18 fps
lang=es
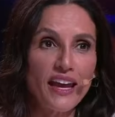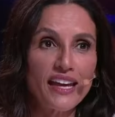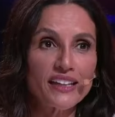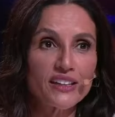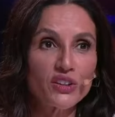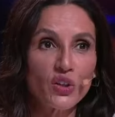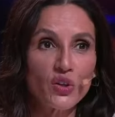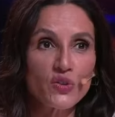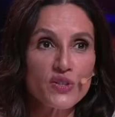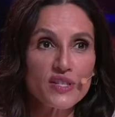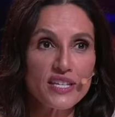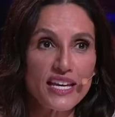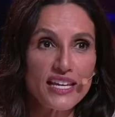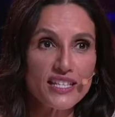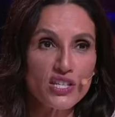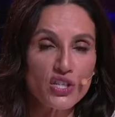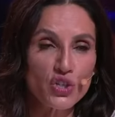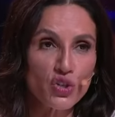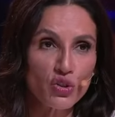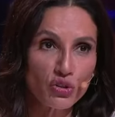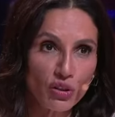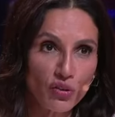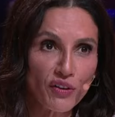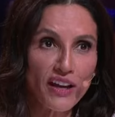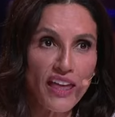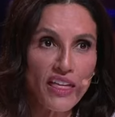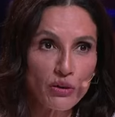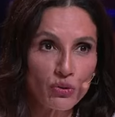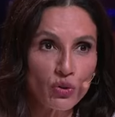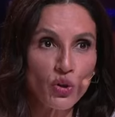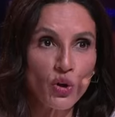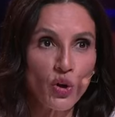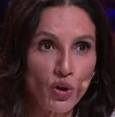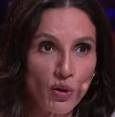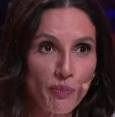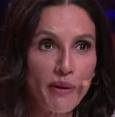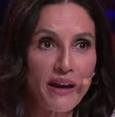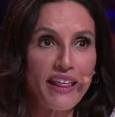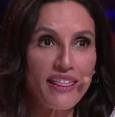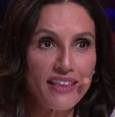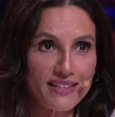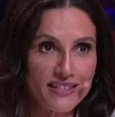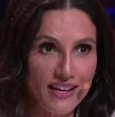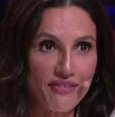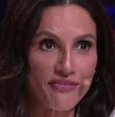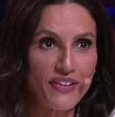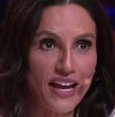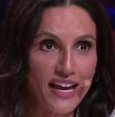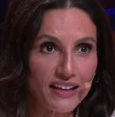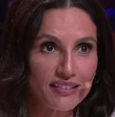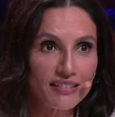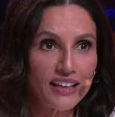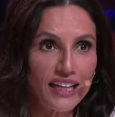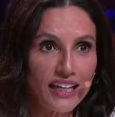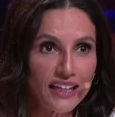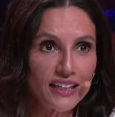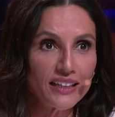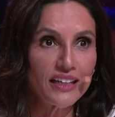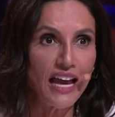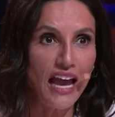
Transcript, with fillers: Entonces, yo te voy a dar un no para desafiarte